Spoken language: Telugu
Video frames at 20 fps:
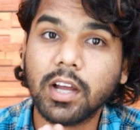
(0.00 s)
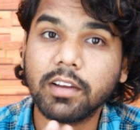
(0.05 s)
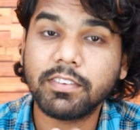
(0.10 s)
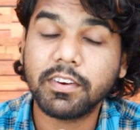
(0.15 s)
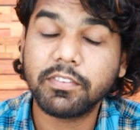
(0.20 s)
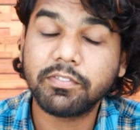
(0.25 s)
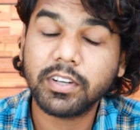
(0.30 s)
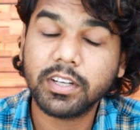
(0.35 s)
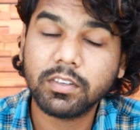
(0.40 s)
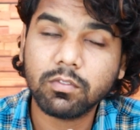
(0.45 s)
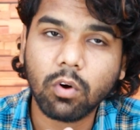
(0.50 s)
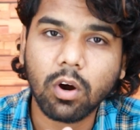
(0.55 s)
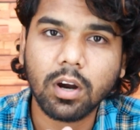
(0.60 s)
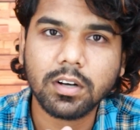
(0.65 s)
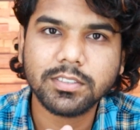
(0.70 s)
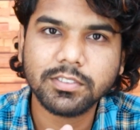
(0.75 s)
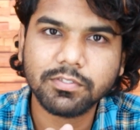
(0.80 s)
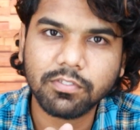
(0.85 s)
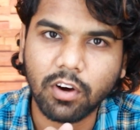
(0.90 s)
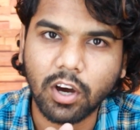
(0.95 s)
యొక్క ఫిఫ్టీన్
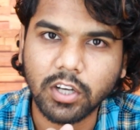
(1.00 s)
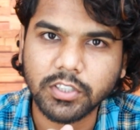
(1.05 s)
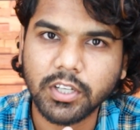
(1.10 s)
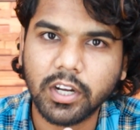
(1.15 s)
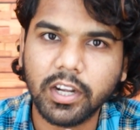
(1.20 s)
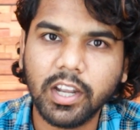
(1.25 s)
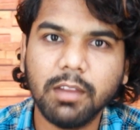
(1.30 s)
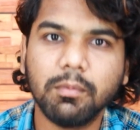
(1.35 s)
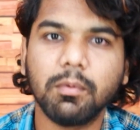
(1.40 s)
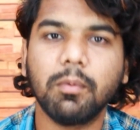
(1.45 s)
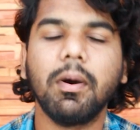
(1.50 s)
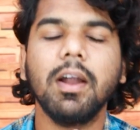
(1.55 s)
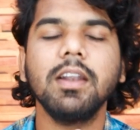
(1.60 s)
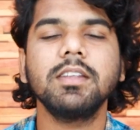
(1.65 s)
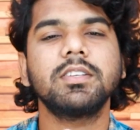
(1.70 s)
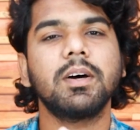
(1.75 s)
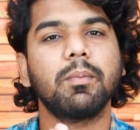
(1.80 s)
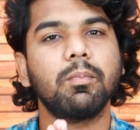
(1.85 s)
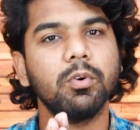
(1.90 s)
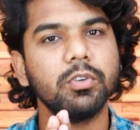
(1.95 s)
వాట్స్ ఫాస్టర్ని ఈ
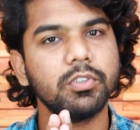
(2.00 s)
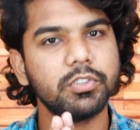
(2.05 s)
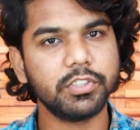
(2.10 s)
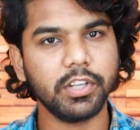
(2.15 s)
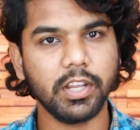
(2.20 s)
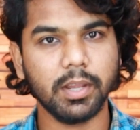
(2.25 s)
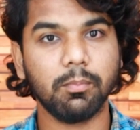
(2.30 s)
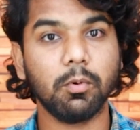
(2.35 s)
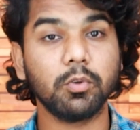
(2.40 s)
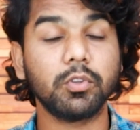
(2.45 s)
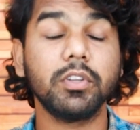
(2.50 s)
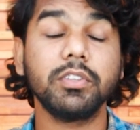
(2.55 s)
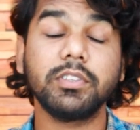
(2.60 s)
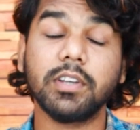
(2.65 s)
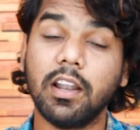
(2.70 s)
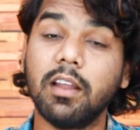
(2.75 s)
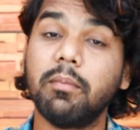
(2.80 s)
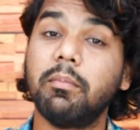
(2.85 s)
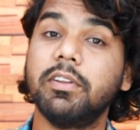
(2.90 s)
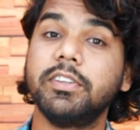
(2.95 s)
మొబైల్ సపోర్ట్ చేయబోతుంది
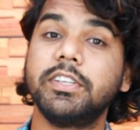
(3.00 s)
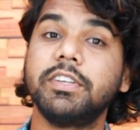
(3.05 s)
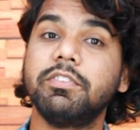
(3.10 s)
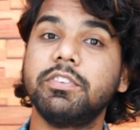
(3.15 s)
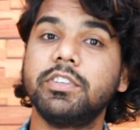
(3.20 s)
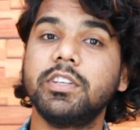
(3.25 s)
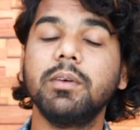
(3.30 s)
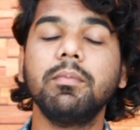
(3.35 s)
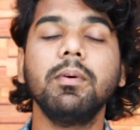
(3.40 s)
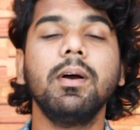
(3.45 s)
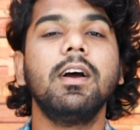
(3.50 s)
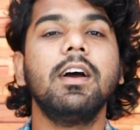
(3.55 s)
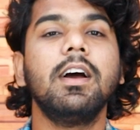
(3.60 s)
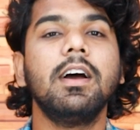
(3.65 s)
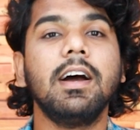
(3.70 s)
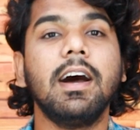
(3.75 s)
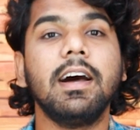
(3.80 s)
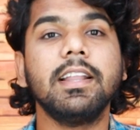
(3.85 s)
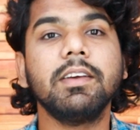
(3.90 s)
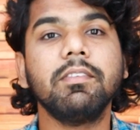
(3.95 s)
చాలా మంచి విషయం
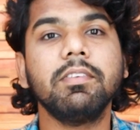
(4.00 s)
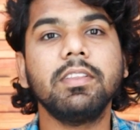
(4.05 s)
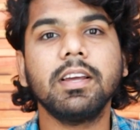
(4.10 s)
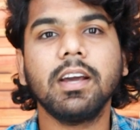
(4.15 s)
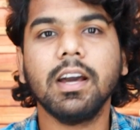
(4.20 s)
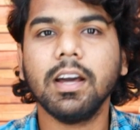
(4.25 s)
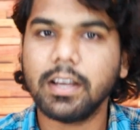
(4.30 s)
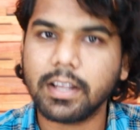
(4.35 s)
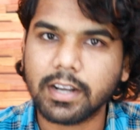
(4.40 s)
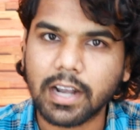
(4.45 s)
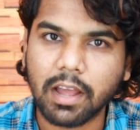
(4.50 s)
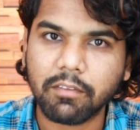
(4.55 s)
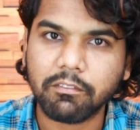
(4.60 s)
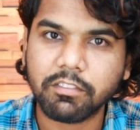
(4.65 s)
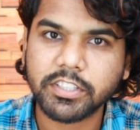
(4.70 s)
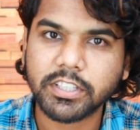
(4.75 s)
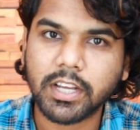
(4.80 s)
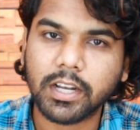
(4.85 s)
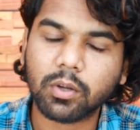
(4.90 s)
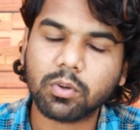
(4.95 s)
అదేవిధంగా ర్యామ్
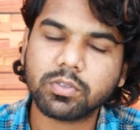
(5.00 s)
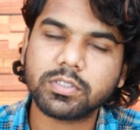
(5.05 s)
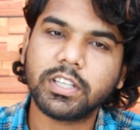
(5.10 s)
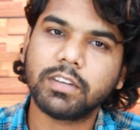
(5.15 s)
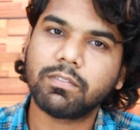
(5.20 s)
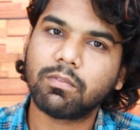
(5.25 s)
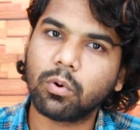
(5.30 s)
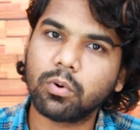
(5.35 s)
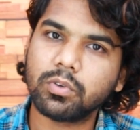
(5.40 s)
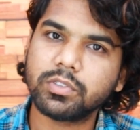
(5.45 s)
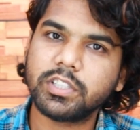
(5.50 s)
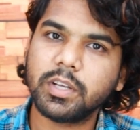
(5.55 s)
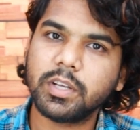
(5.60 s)
విషయానికి వస్తే ఫోర్